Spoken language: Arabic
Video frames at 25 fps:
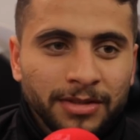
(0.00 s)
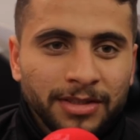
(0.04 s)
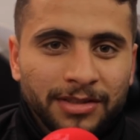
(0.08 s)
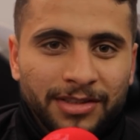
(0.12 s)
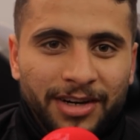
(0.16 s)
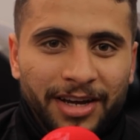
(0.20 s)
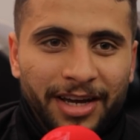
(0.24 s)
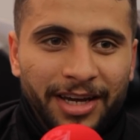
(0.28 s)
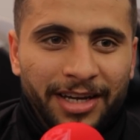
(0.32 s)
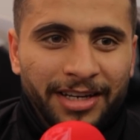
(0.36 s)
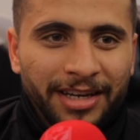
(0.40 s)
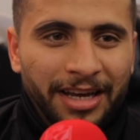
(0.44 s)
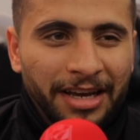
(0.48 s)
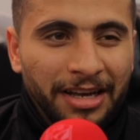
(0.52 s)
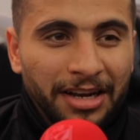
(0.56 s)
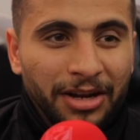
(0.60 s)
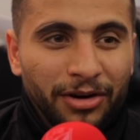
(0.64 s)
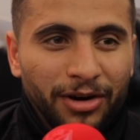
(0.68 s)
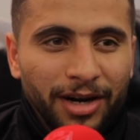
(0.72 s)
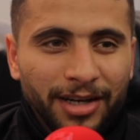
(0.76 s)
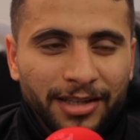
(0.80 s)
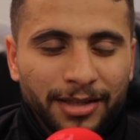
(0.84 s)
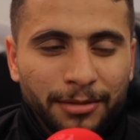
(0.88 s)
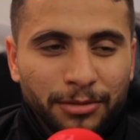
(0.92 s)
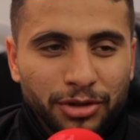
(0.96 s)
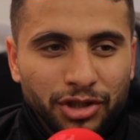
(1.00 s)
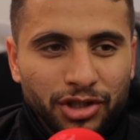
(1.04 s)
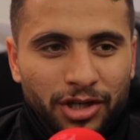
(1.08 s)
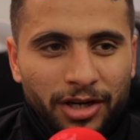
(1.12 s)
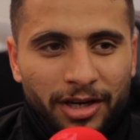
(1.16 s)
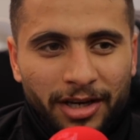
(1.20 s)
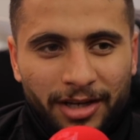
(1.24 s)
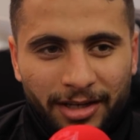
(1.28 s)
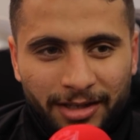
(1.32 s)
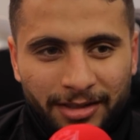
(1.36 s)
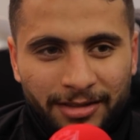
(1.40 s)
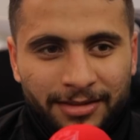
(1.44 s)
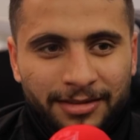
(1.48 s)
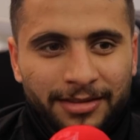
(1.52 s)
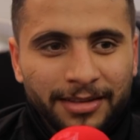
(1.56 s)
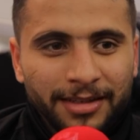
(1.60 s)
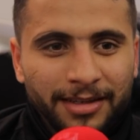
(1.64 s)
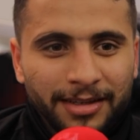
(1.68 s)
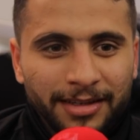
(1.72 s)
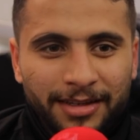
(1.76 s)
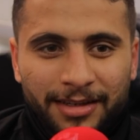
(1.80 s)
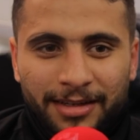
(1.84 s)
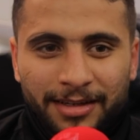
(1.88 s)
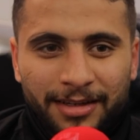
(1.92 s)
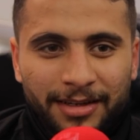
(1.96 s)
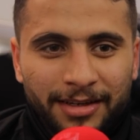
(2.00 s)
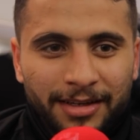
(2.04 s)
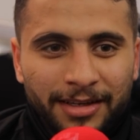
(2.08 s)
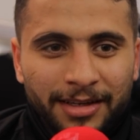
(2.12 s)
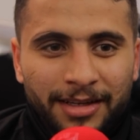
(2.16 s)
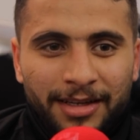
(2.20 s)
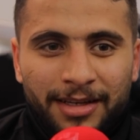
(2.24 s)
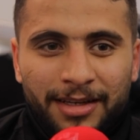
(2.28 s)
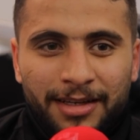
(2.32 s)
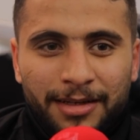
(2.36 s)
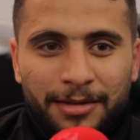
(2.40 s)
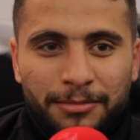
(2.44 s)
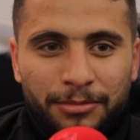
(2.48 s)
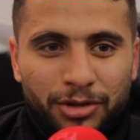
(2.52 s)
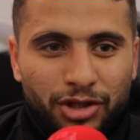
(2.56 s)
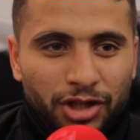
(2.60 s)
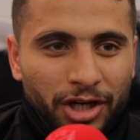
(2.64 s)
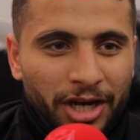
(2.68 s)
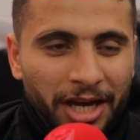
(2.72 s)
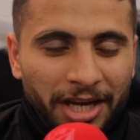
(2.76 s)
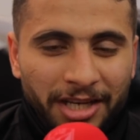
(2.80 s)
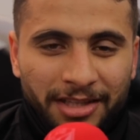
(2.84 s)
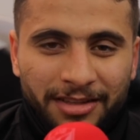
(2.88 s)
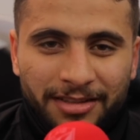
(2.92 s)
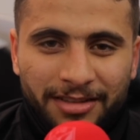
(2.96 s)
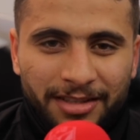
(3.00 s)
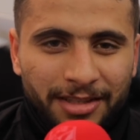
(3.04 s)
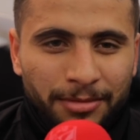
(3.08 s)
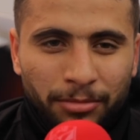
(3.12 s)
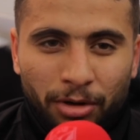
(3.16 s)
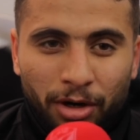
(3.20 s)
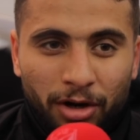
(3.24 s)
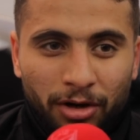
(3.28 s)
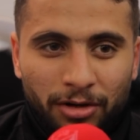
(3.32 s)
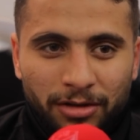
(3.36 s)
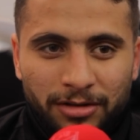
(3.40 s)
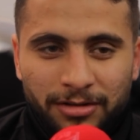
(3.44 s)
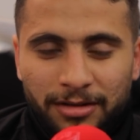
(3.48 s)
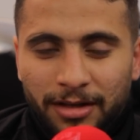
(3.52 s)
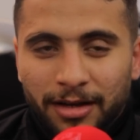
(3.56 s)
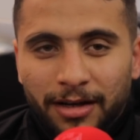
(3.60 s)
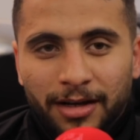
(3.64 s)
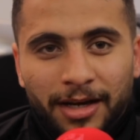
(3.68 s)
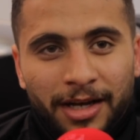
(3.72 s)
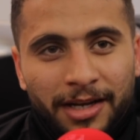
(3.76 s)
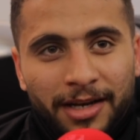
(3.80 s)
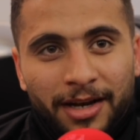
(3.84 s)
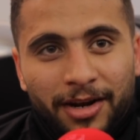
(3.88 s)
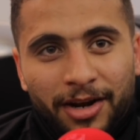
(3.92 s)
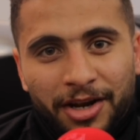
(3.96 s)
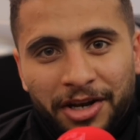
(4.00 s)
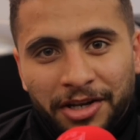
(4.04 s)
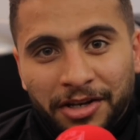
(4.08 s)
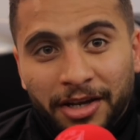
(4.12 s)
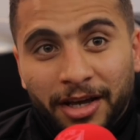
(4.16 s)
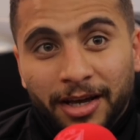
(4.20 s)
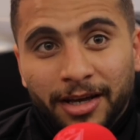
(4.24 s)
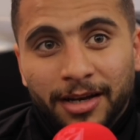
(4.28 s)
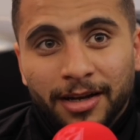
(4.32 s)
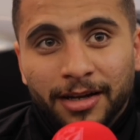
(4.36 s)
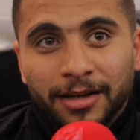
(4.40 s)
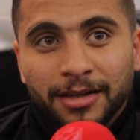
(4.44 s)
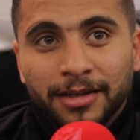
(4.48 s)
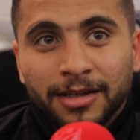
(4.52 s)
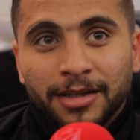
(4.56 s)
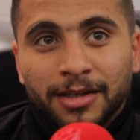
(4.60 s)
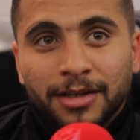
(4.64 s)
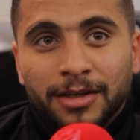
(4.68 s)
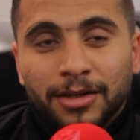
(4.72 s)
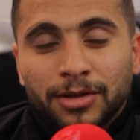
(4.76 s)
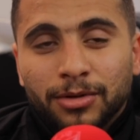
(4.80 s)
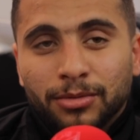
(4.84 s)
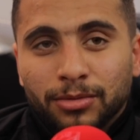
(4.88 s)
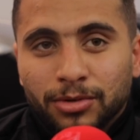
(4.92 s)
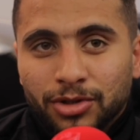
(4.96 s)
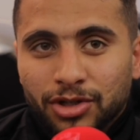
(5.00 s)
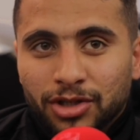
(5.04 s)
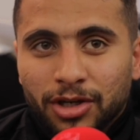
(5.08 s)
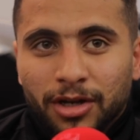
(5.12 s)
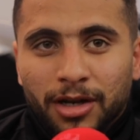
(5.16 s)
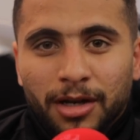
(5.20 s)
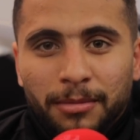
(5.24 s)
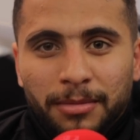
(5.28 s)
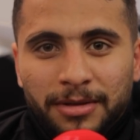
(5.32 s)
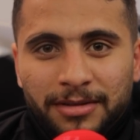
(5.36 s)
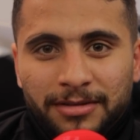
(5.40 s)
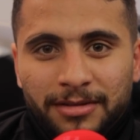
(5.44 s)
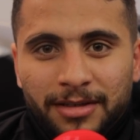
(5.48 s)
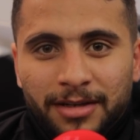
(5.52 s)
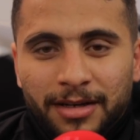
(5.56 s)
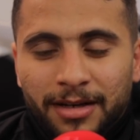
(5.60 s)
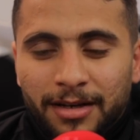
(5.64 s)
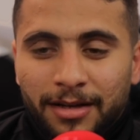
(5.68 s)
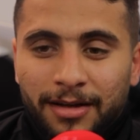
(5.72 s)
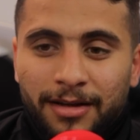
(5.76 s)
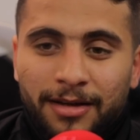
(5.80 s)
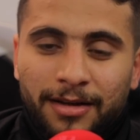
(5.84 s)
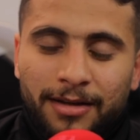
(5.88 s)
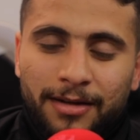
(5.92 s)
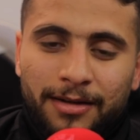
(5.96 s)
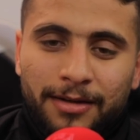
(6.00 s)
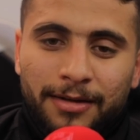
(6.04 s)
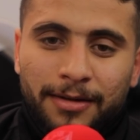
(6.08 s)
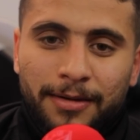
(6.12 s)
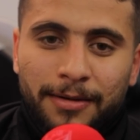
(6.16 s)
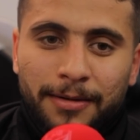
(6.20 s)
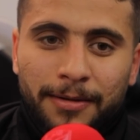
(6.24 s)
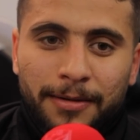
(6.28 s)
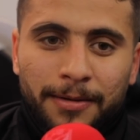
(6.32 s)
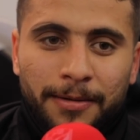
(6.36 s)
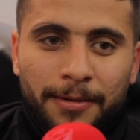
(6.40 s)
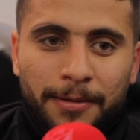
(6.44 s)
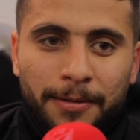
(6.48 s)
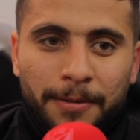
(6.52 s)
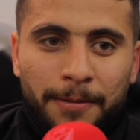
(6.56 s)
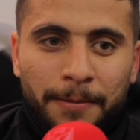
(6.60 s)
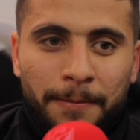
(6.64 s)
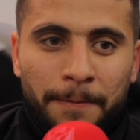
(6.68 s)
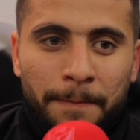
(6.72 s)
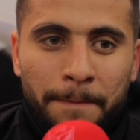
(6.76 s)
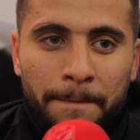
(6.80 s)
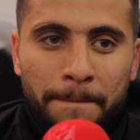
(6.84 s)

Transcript: رايحين عيله واحده مش رايحين مش رايحين تيم خالص لا احنا رايحين عيله وان شاء الله باذن الله